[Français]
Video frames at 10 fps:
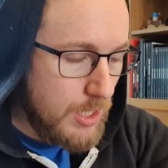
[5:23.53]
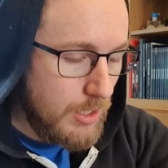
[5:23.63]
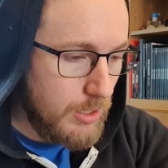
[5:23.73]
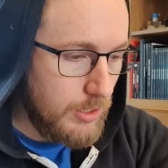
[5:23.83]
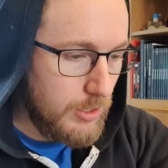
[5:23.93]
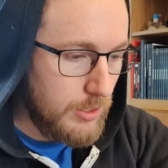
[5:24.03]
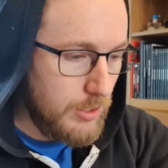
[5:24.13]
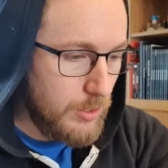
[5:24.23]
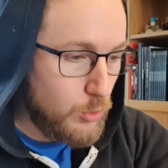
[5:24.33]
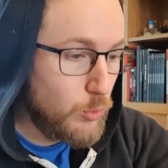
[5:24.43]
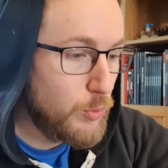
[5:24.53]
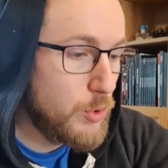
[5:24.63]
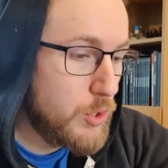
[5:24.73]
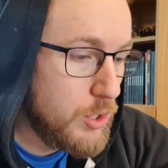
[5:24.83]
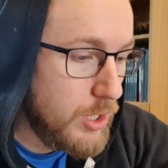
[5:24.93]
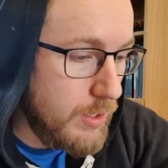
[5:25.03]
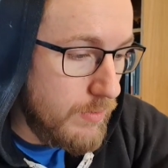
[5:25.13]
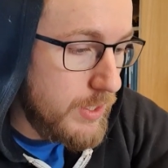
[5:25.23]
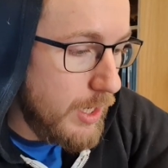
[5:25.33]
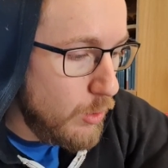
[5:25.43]
Euh, tout fonctionne
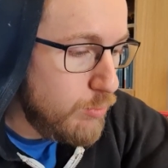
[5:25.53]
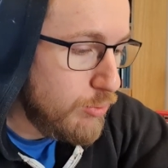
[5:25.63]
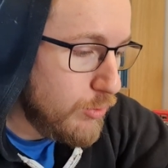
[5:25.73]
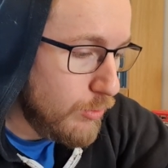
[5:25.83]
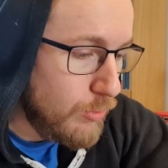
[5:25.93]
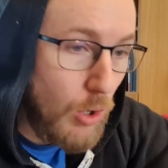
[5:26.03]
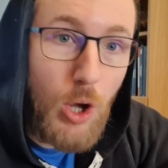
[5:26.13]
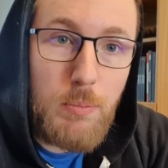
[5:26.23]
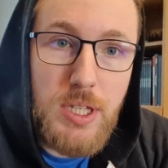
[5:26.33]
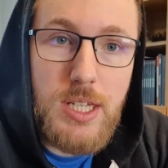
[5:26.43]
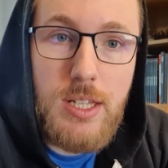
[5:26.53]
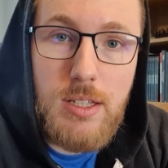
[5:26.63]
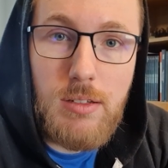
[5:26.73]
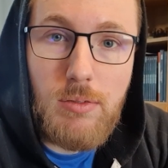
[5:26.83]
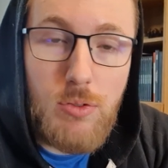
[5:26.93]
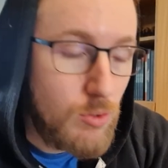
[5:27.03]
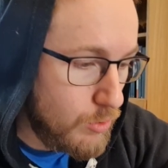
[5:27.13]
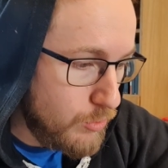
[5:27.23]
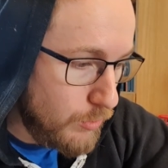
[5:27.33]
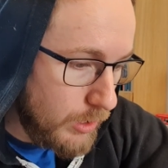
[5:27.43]
via le bouton Home Keys, de ce
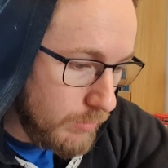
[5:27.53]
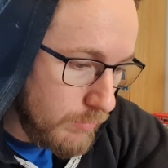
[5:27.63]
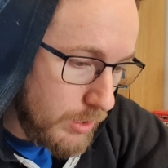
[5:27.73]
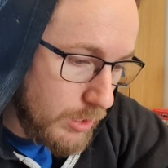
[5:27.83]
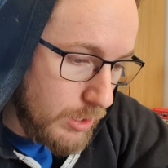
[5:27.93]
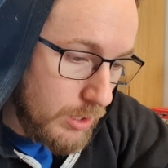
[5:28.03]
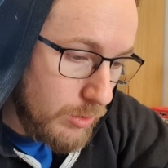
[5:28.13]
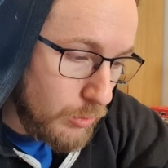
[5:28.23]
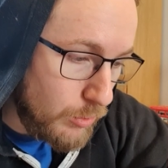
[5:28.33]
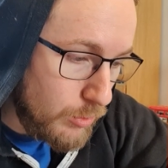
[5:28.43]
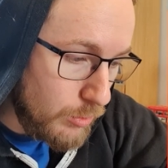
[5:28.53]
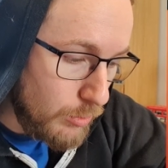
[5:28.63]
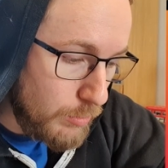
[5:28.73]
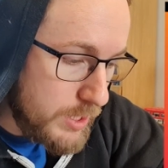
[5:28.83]
que je vois. Donc euh, bah,